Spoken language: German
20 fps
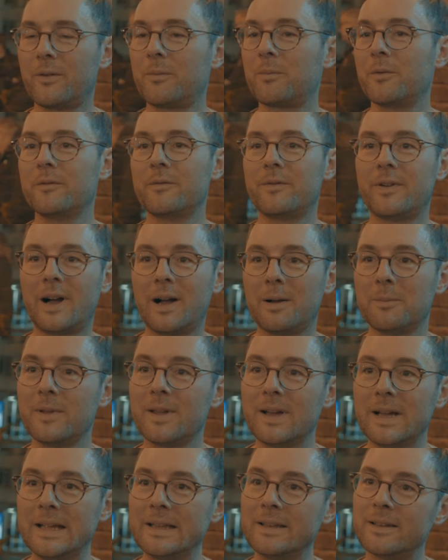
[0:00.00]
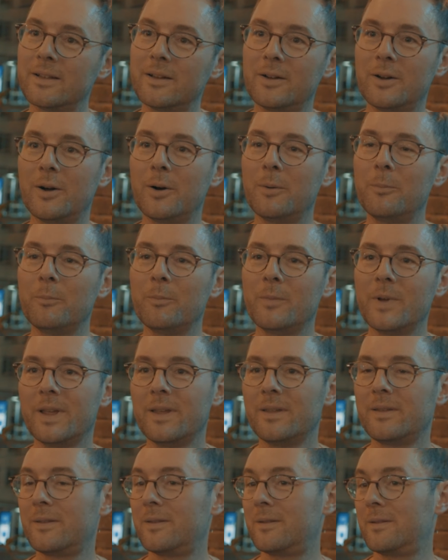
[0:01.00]
ich bin Fabian, ähm,
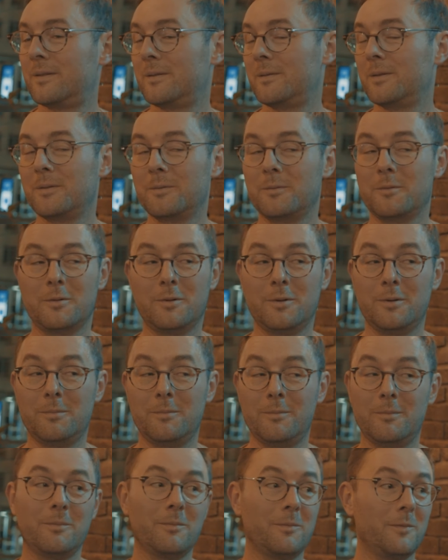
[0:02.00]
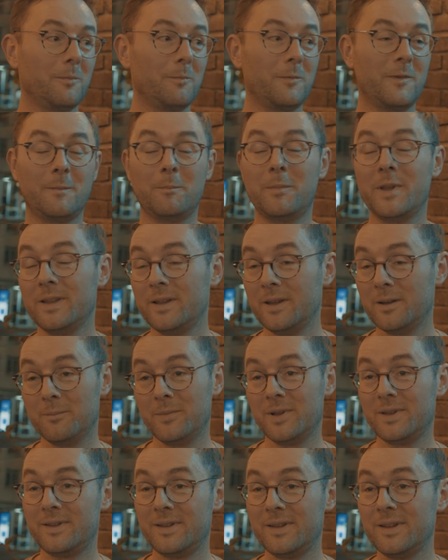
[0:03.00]
ich ähm, bin hier
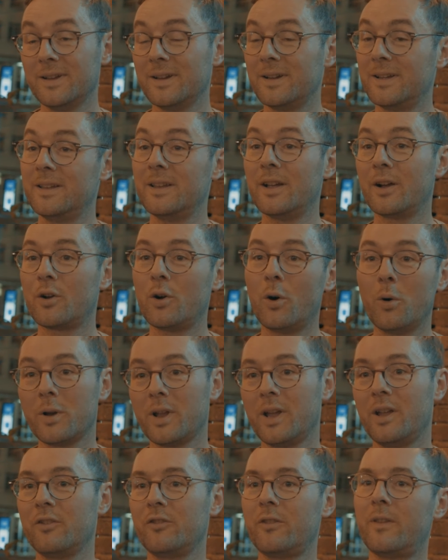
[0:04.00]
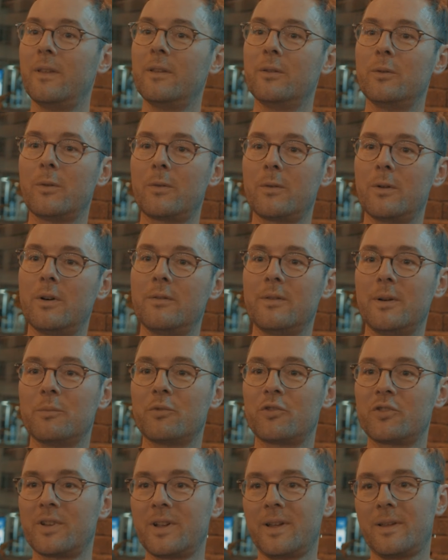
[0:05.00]
mit dir in der Code Agency in Düsseldorf am
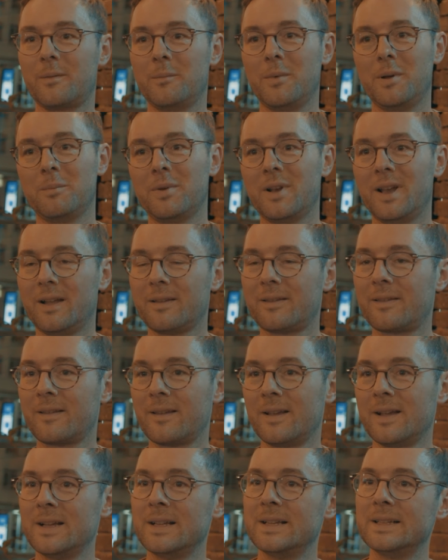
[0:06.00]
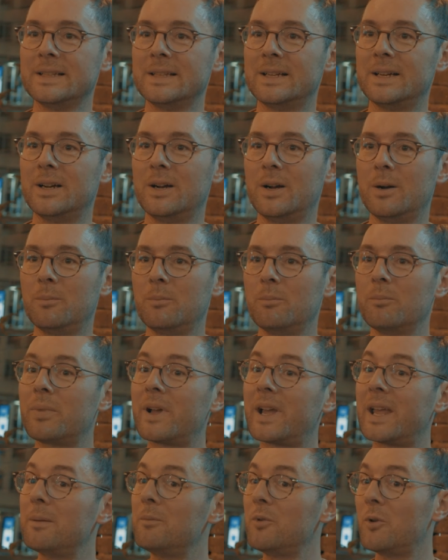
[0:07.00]
Stresemann Platz, ähm,
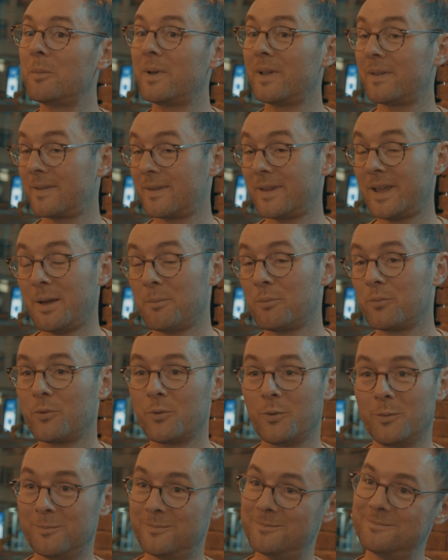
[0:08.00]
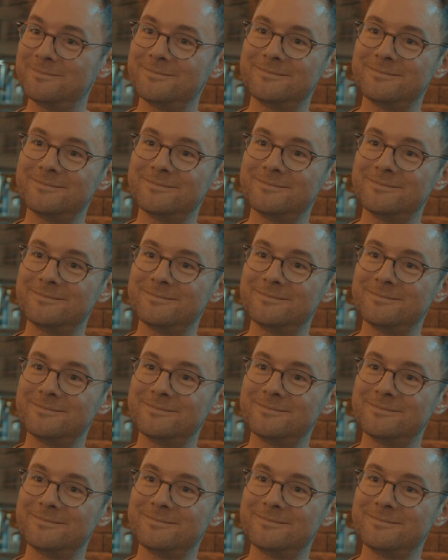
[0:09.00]
Premium Escape Room.